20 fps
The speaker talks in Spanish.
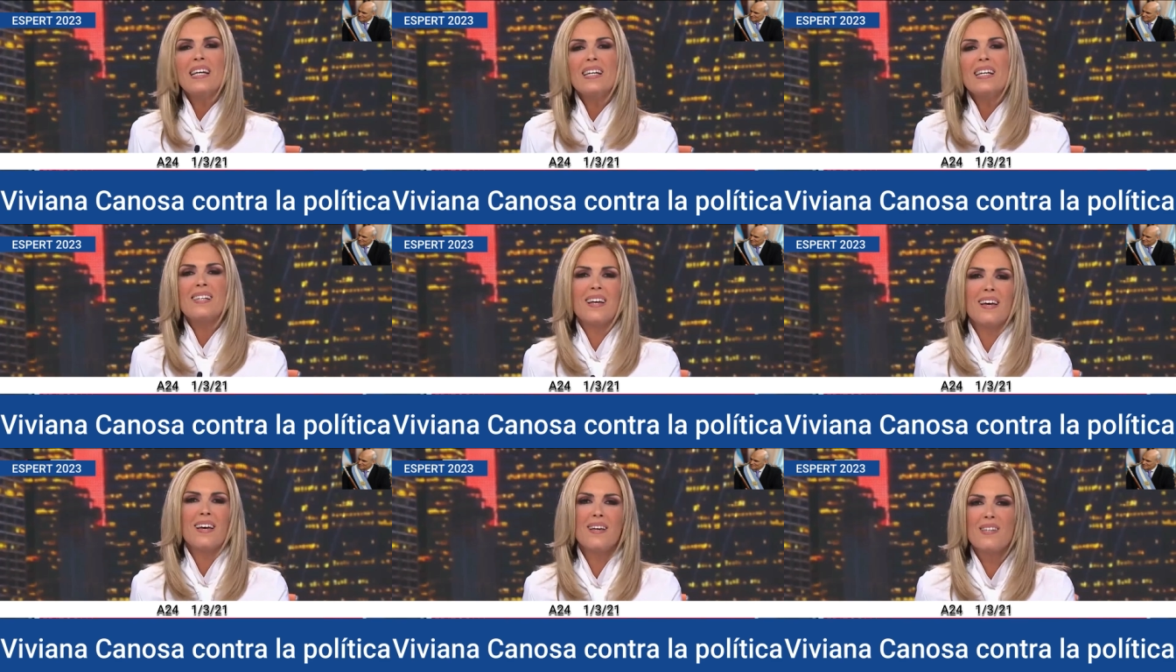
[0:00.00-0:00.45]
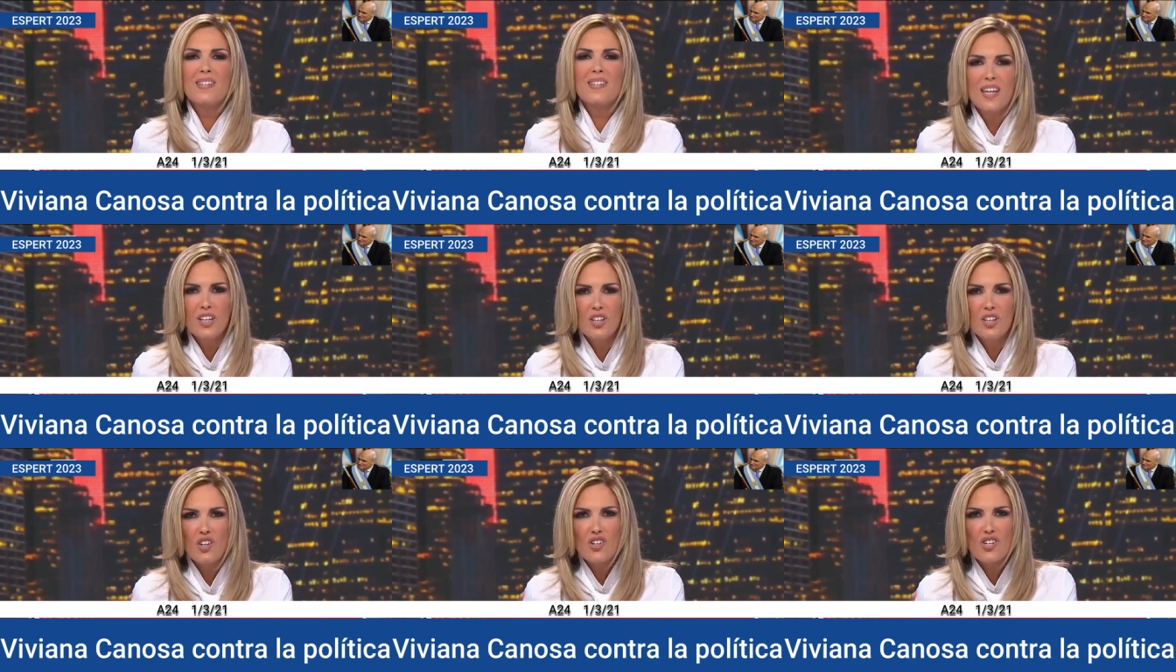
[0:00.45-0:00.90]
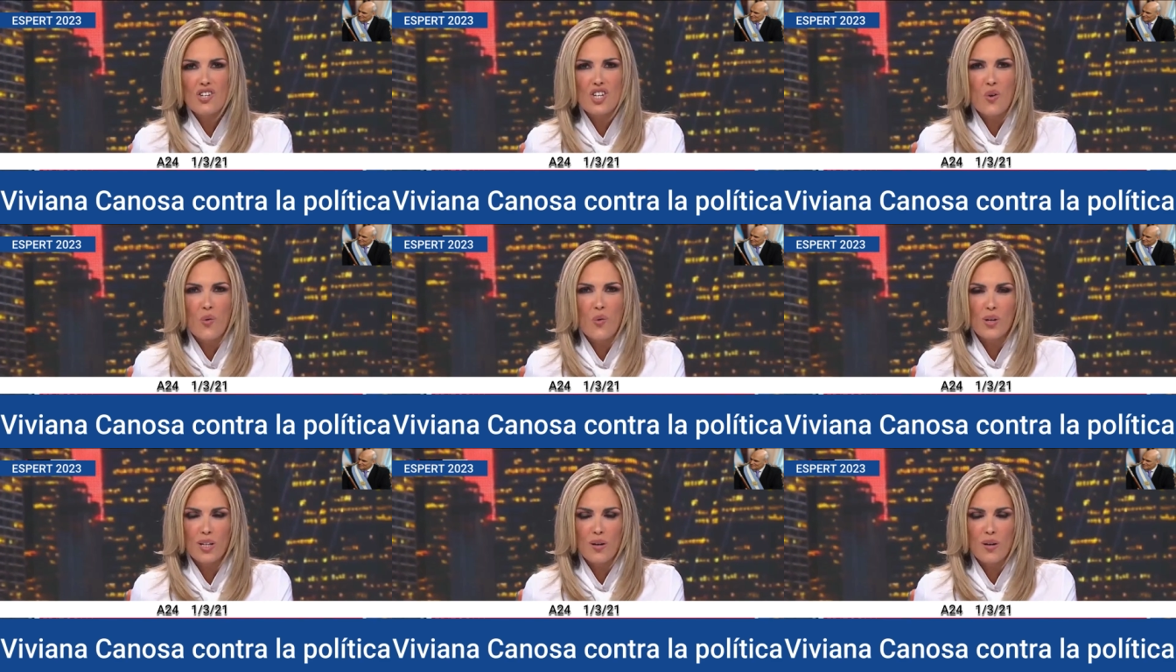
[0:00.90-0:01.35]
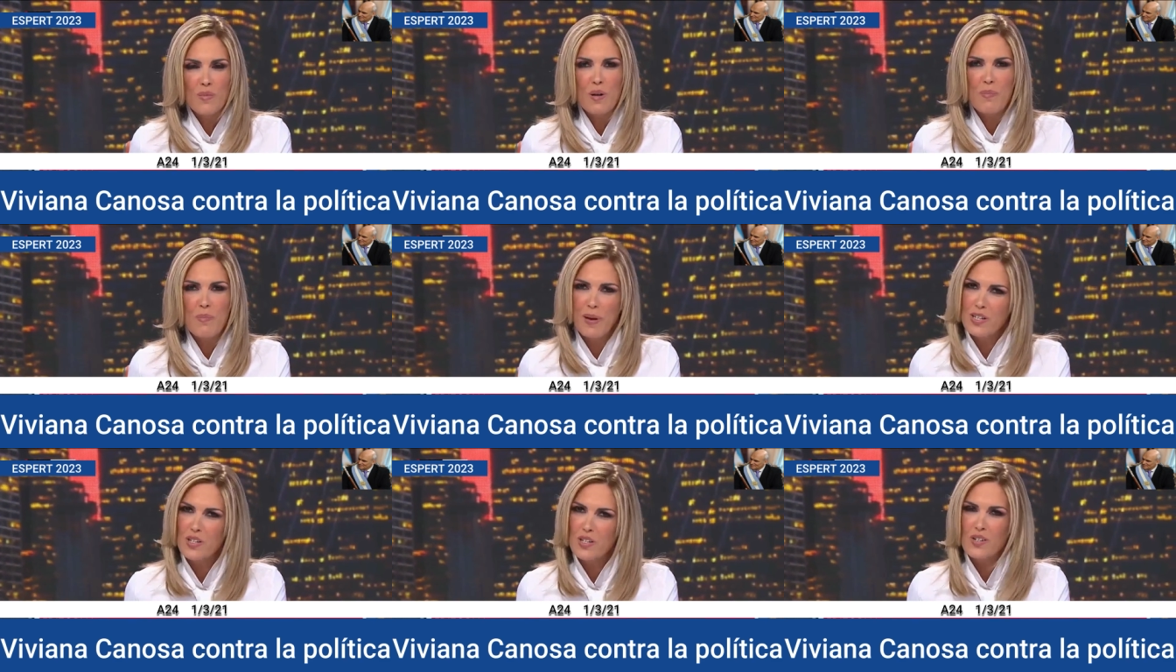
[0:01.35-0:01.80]
650
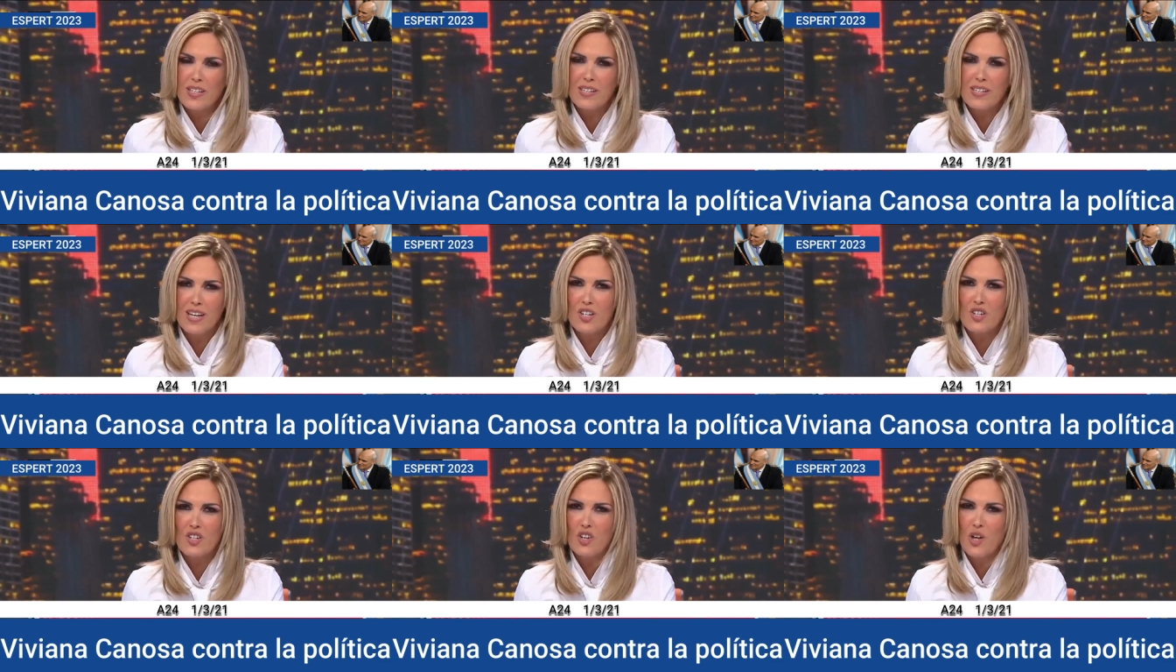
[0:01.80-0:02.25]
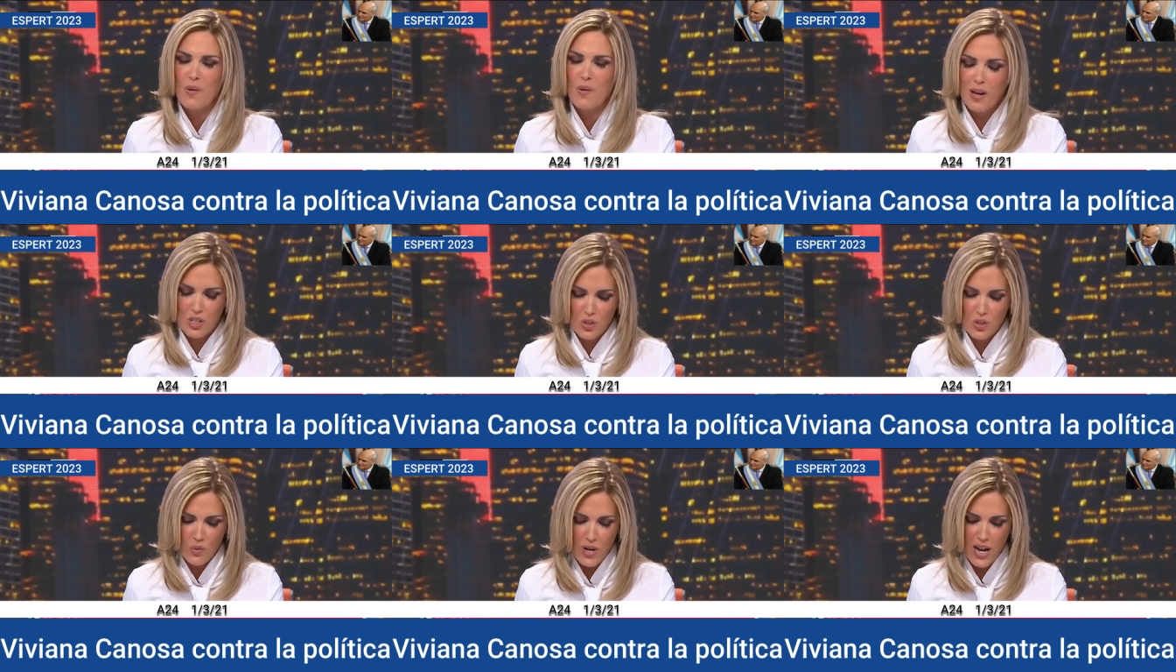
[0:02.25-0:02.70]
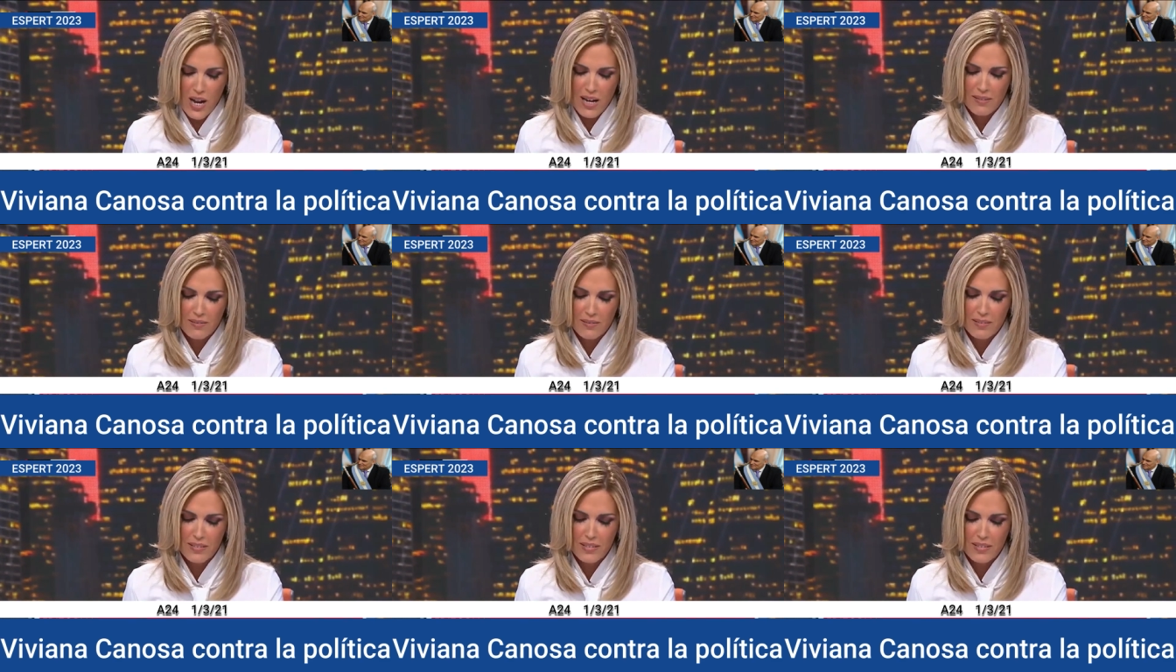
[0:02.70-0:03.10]
mil pesos en tachos de basura.